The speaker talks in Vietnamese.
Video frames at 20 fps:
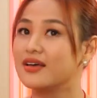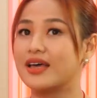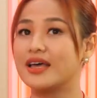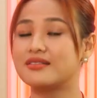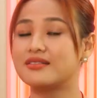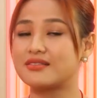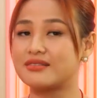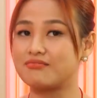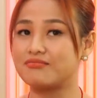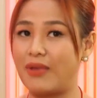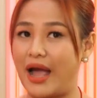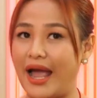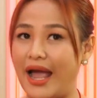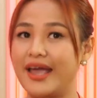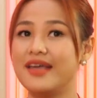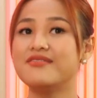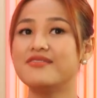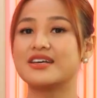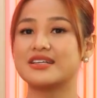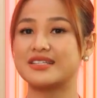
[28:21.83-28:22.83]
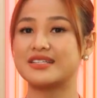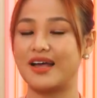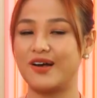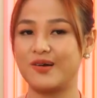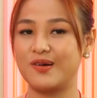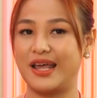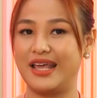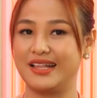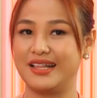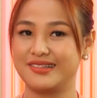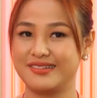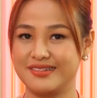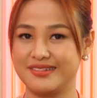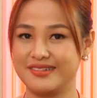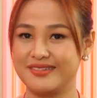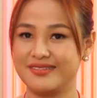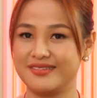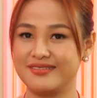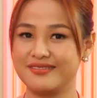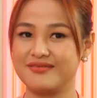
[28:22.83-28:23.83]
Cái mãi về sau
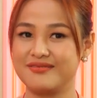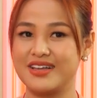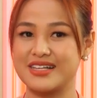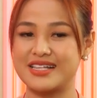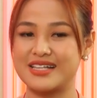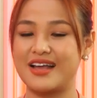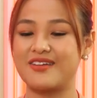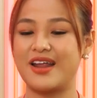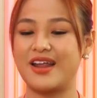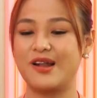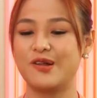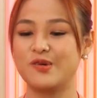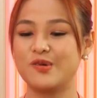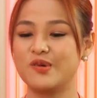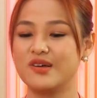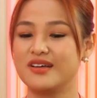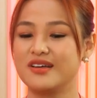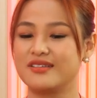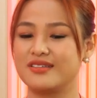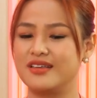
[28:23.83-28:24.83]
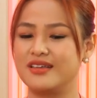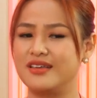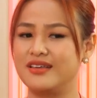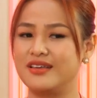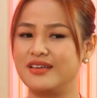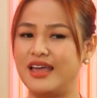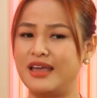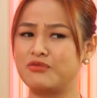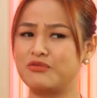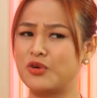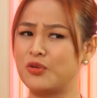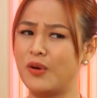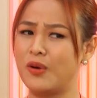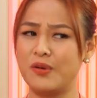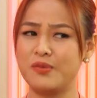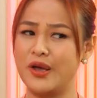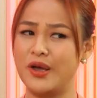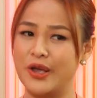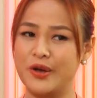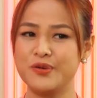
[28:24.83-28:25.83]
này luôn thì em cũng
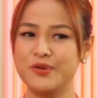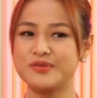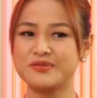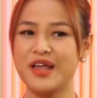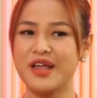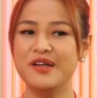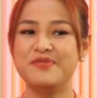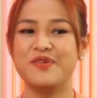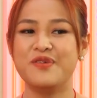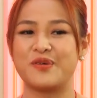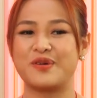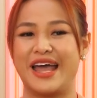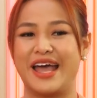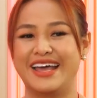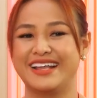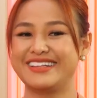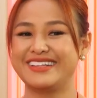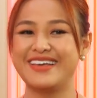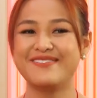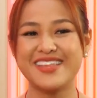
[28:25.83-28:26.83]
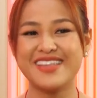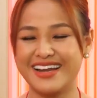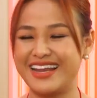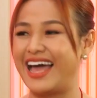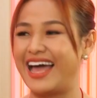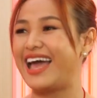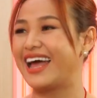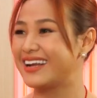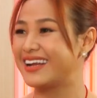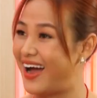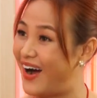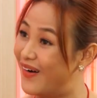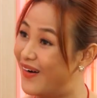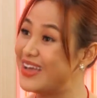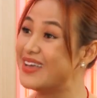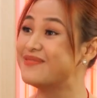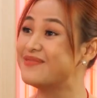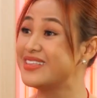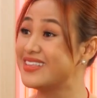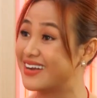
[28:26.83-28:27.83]
không hiểu, đến một ngày em nhìn lại, anh hỏi
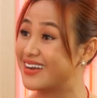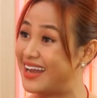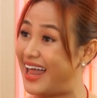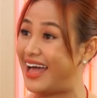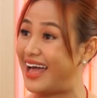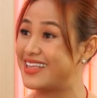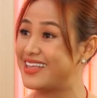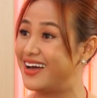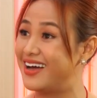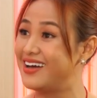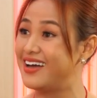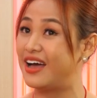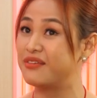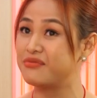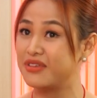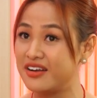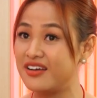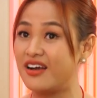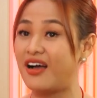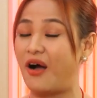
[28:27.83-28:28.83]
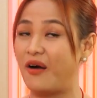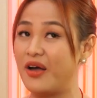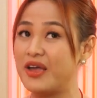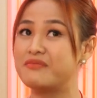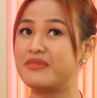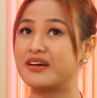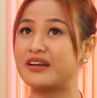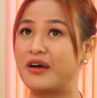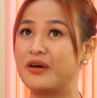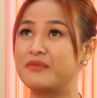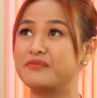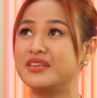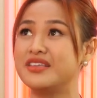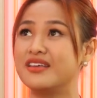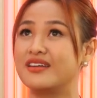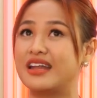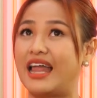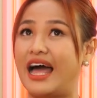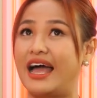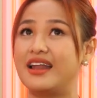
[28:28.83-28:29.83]
em mới nhìn lại nha, anh Minh Đức hỏi em, bắt đầu em mới
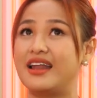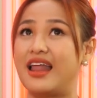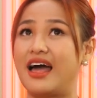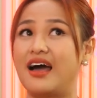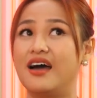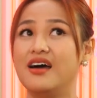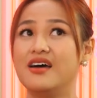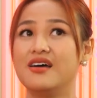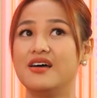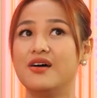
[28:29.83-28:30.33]
nhìn lại là